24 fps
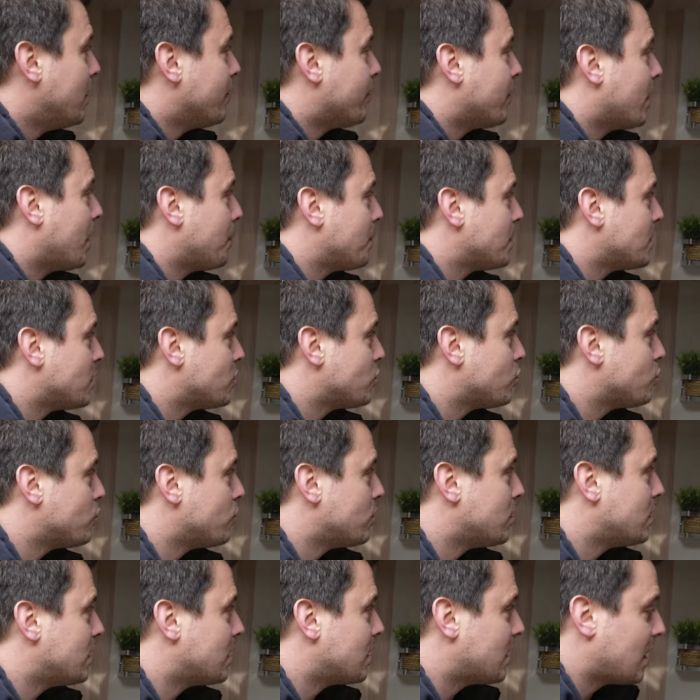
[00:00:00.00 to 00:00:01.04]
Wir haben jetzt
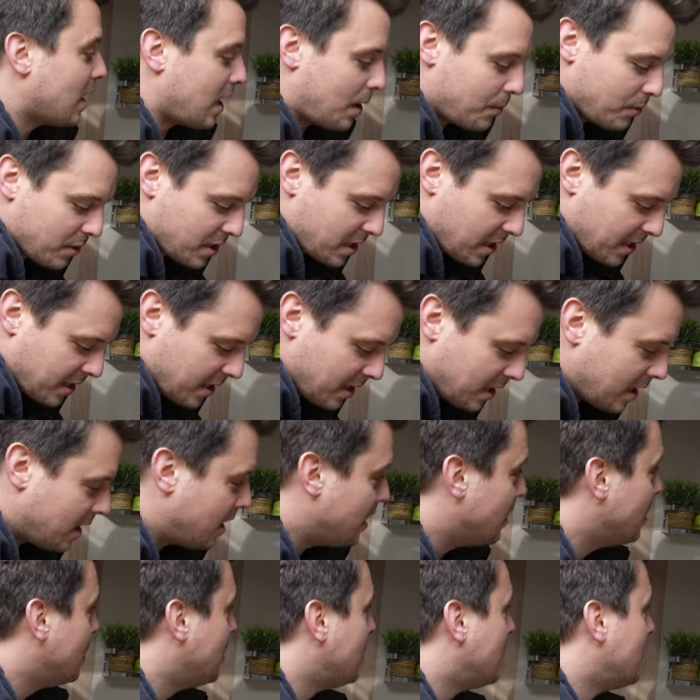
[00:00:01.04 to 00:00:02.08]
schon den
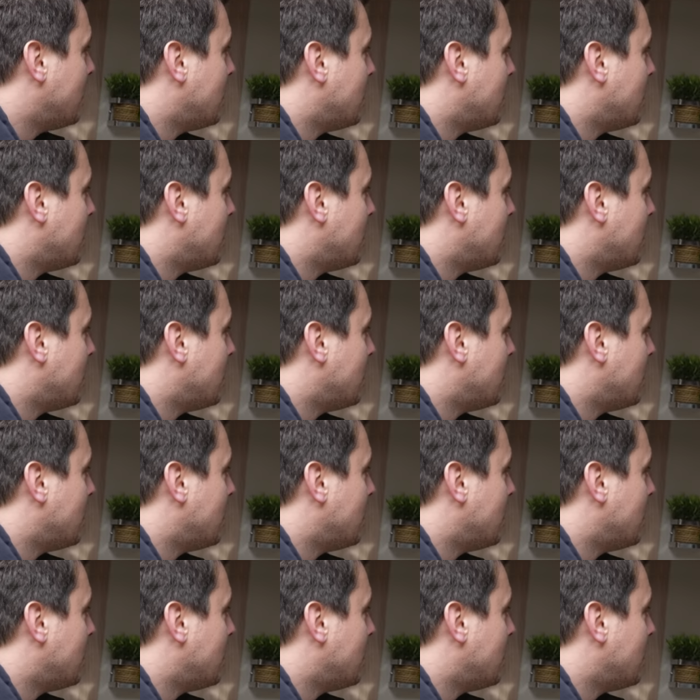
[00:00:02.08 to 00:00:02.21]
Kabelkanal